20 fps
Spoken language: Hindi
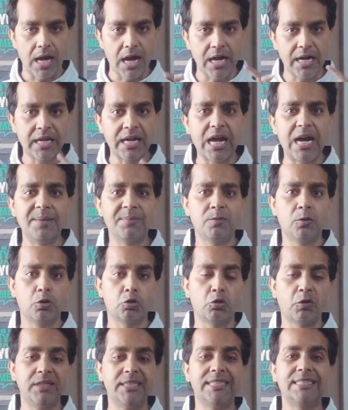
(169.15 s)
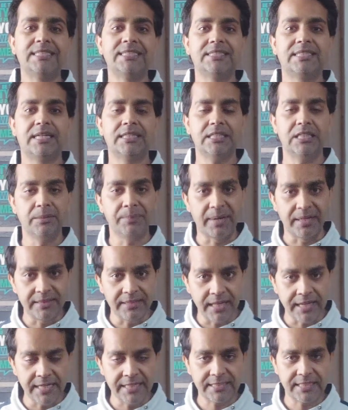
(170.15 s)
अगर आपको रोइनेट के साथ
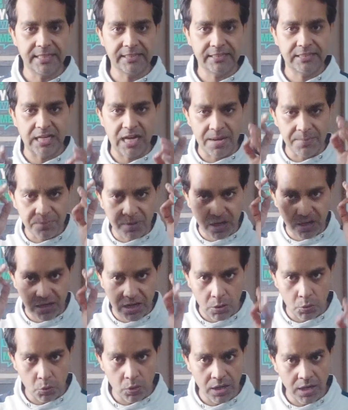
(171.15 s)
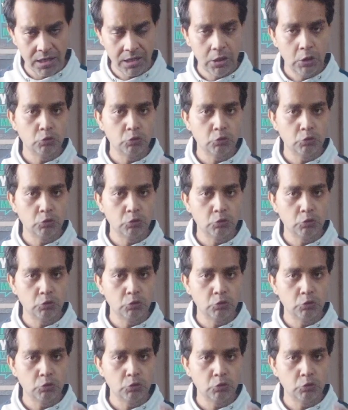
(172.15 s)
ईमानदारी के साथ काम करना होगा